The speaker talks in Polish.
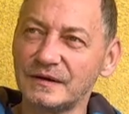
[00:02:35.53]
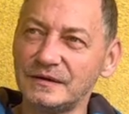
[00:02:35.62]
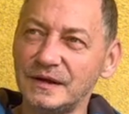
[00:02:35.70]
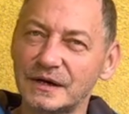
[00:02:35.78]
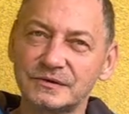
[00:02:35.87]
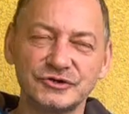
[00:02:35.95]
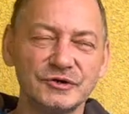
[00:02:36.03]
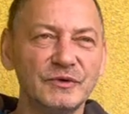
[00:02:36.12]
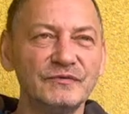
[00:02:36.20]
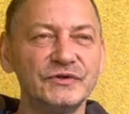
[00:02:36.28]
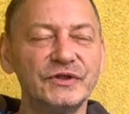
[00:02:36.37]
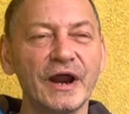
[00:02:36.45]
Jak to się
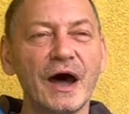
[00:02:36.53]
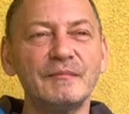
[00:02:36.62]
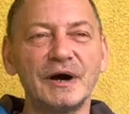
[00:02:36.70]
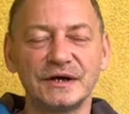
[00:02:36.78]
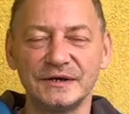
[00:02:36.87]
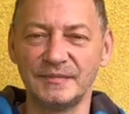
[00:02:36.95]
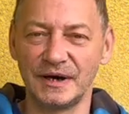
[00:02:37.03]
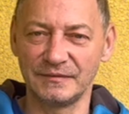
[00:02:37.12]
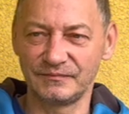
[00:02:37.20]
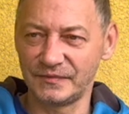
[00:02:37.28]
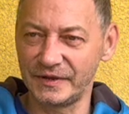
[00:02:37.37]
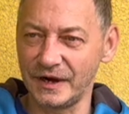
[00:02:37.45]
mówi? Drama chyba.
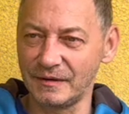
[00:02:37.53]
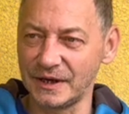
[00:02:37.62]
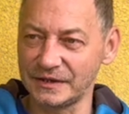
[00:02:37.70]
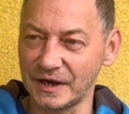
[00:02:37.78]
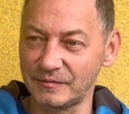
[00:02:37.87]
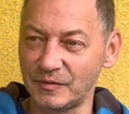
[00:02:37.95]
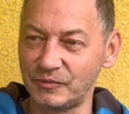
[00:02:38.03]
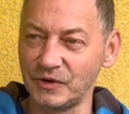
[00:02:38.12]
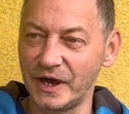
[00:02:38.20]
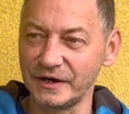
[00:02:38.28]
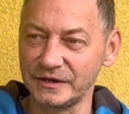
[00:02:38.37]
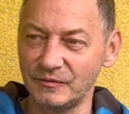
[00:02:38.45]
Drama, tak
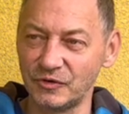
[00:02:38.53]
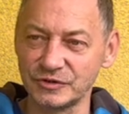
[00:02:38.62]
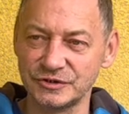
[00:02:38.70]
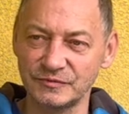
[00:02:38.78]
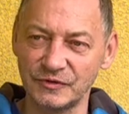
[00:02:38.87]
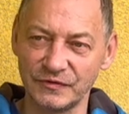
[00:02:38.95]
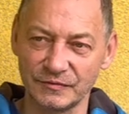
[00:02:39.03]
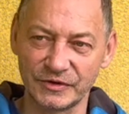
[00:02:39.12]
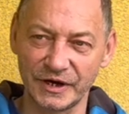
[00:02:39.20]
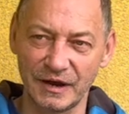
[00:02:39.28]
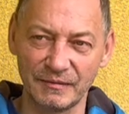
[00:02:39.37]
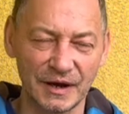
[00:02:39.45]
popularnie. Młodzi mówią
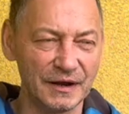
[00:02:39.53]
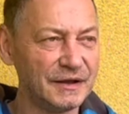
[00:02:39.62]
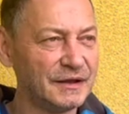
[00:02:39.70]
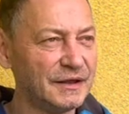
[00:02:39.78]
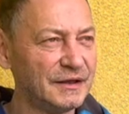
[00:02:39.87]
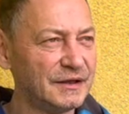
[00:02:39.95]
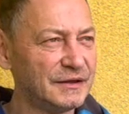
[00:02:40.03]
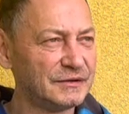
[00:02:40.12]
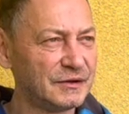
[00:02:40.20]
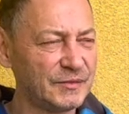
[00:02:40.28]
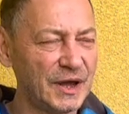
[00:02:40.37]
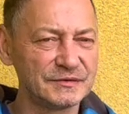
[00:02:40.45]
drama.
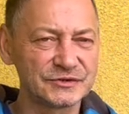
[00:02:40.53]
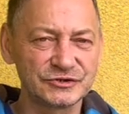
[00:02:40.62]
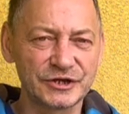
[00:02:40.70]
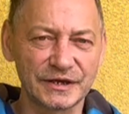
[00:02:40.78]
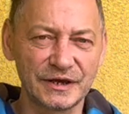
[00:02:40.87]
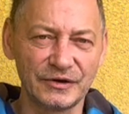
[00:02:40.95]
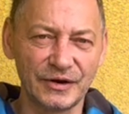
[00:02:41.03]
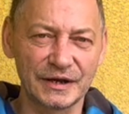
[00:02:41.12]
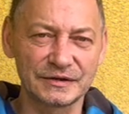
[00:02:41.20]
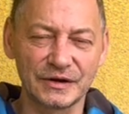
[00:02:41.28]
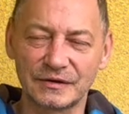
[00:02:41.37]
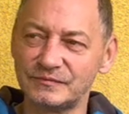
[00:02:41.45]
No miałem coś takiego
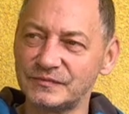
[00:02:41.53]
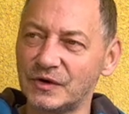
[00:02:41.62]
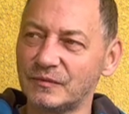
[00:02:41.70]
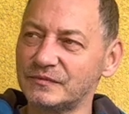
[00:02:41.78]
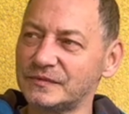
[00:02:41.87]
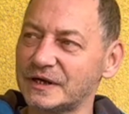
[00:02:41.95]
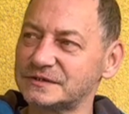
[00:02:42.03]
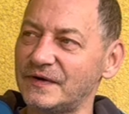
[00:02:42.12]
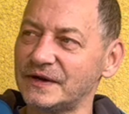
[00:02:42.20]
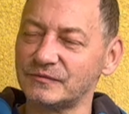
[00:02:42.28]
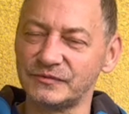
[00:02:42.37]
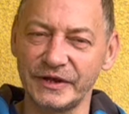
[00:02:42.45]
jak tą, tak, tą tak
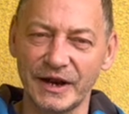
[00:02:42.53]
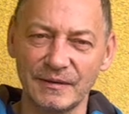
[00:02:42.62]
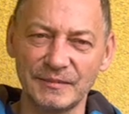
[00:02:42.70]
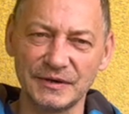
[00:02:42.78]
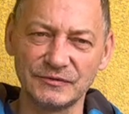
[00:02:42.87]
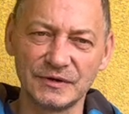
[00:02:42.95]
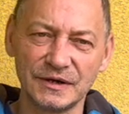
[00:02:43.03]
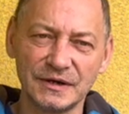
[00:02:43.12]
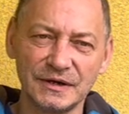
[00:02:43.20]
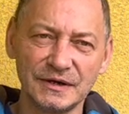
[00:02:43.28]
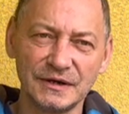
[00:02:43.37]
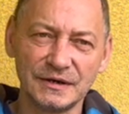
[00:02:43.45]
zwaną dramę.
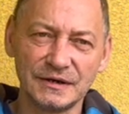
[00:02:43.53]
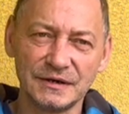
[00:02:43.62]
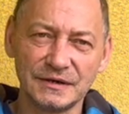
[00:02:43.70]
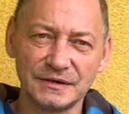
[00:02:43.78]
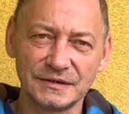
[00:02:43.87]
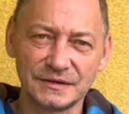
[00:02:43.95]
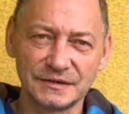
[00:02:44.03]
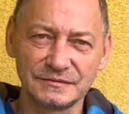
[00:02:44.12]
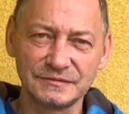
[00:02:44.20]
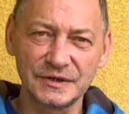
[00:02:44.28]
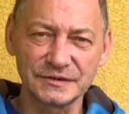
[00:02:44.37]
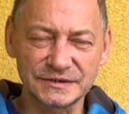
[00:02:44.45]

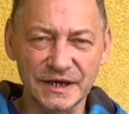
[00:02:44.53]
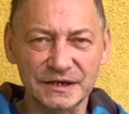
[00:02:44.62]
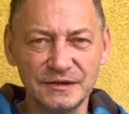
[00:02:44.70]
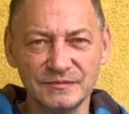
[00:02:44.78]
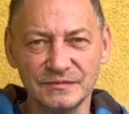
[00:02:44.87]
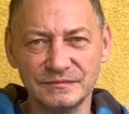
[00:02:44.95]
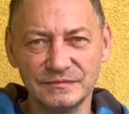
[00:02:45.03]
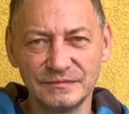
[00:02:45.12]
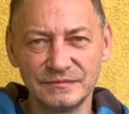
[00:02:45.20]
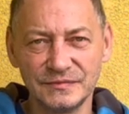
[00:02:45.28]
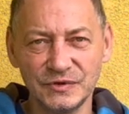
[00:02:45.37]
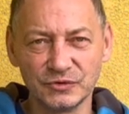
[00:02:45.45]
No z takim
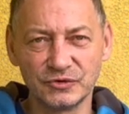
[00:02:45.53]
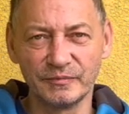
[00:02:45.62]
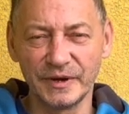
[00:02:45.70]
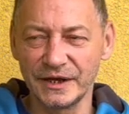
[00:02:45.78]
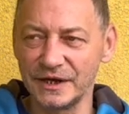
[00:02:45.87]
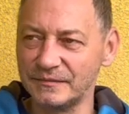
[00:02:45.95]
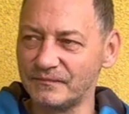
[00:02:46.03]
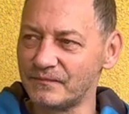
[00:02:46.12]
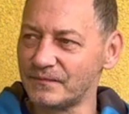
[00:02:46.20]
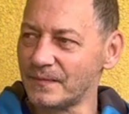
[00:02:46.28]
youtuberem.